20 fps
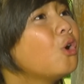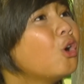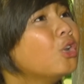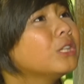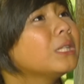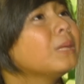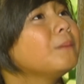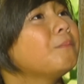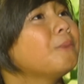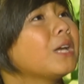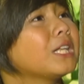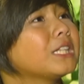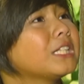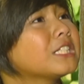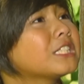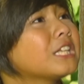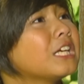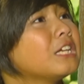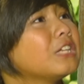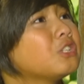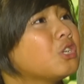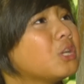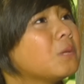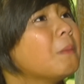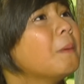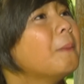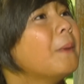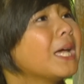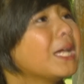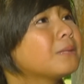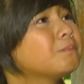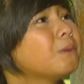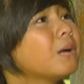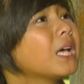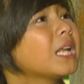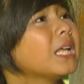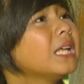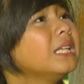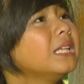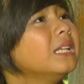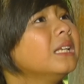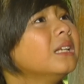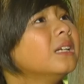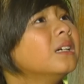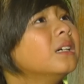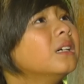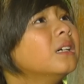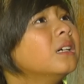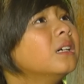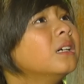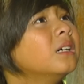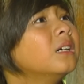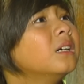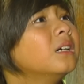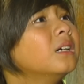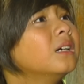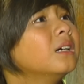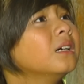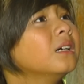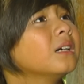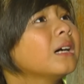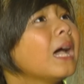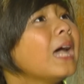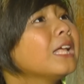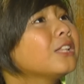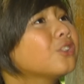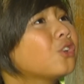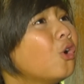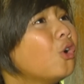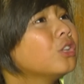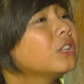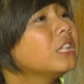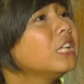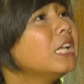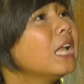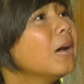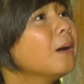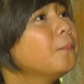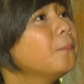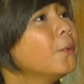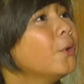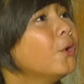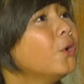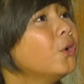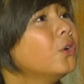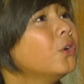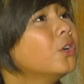konting parte sa inyo na mabait pa rin. Kahit konti lang po.